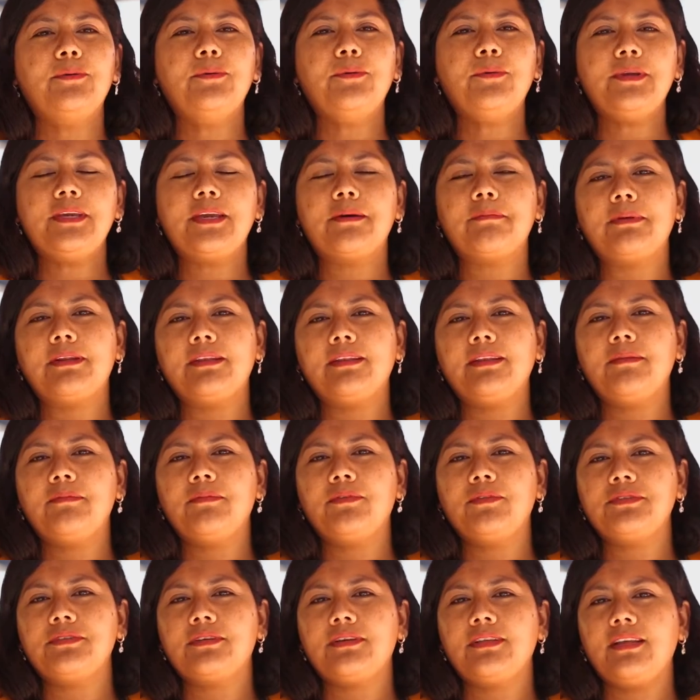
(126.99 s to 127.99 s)
Uy, aprendí
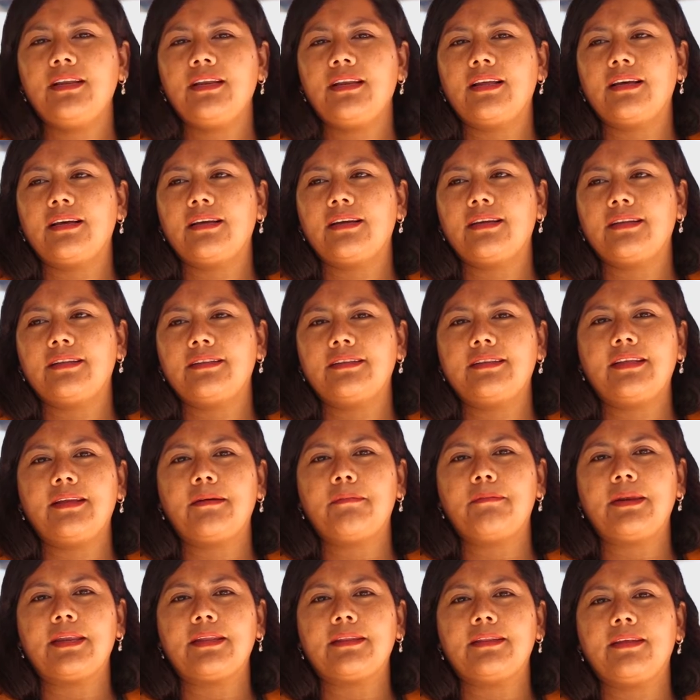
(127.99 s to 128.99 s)
mucho de, la,
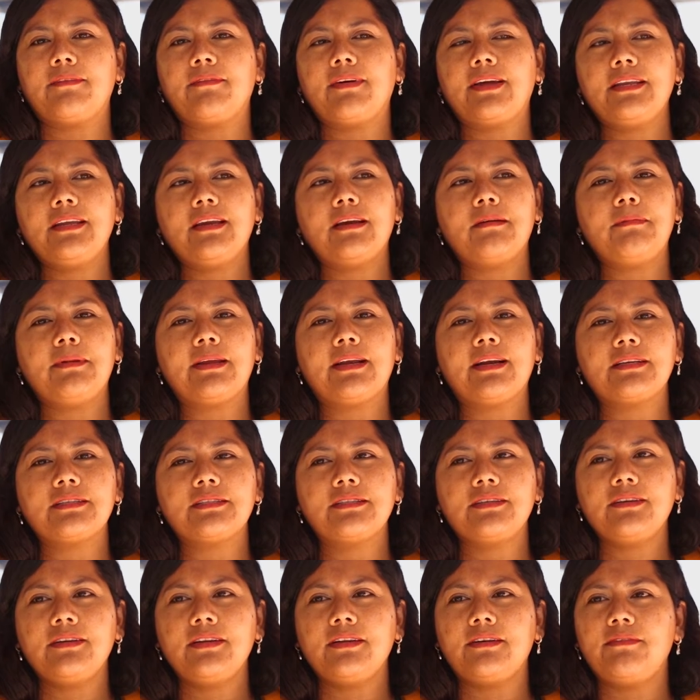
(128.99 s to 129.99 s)
de, varias
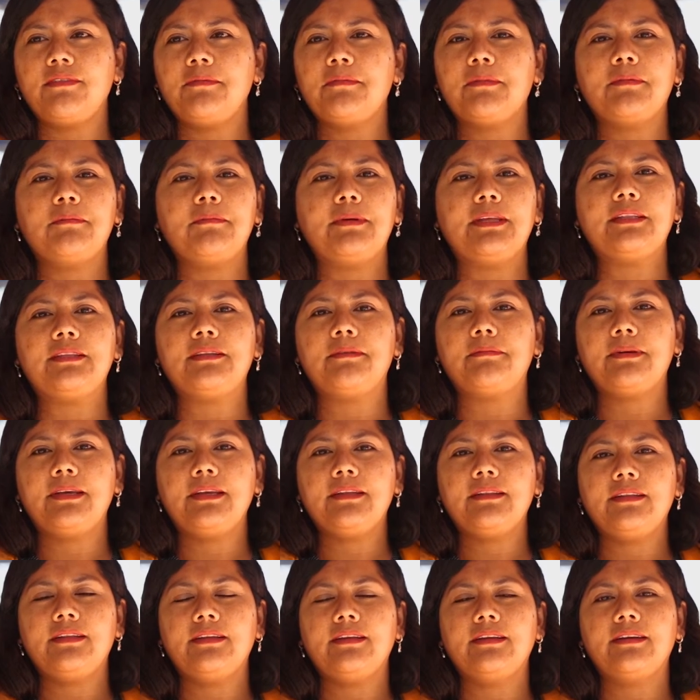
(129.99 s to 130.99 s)
aplicaciones, vimos
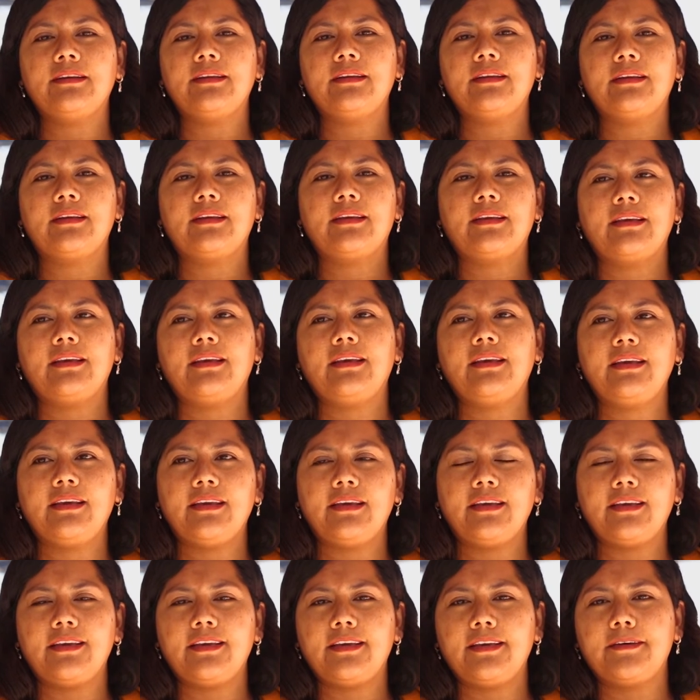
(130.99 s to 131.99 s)
Mentimeter,
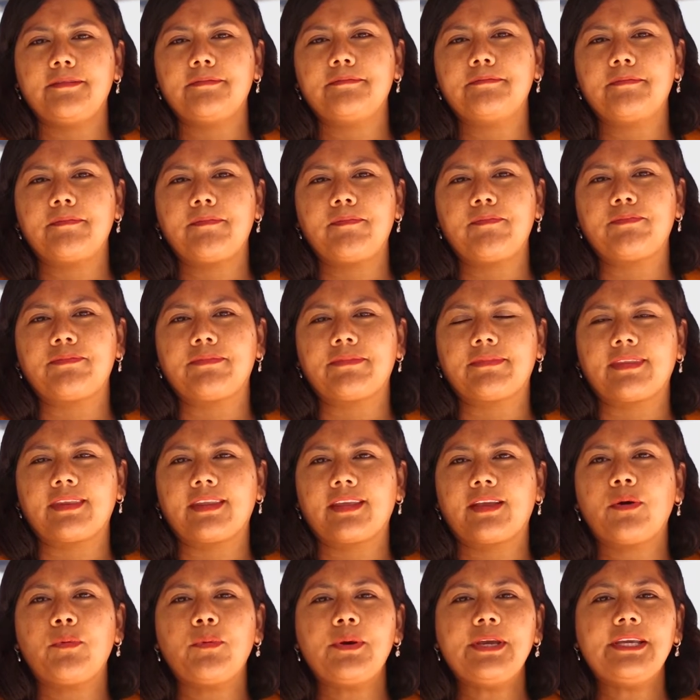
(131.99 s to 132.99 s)
eh,
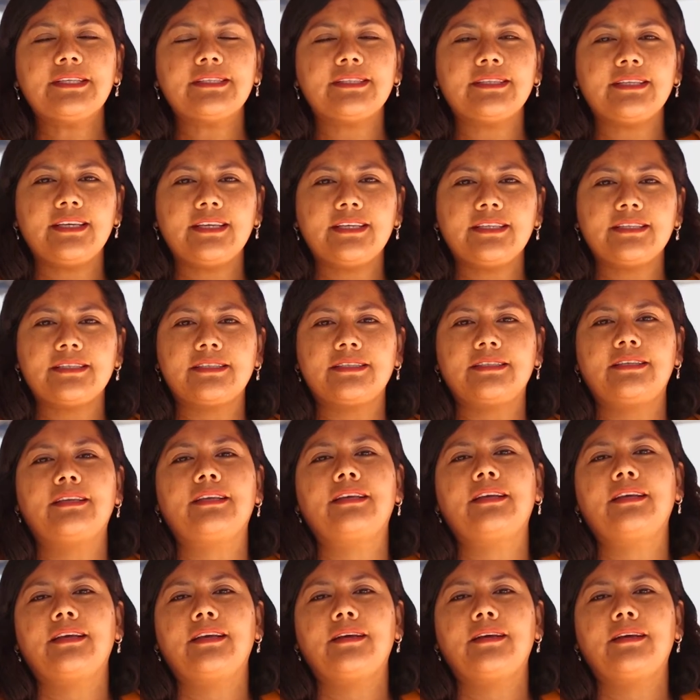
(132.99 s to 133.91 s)
Quizzes,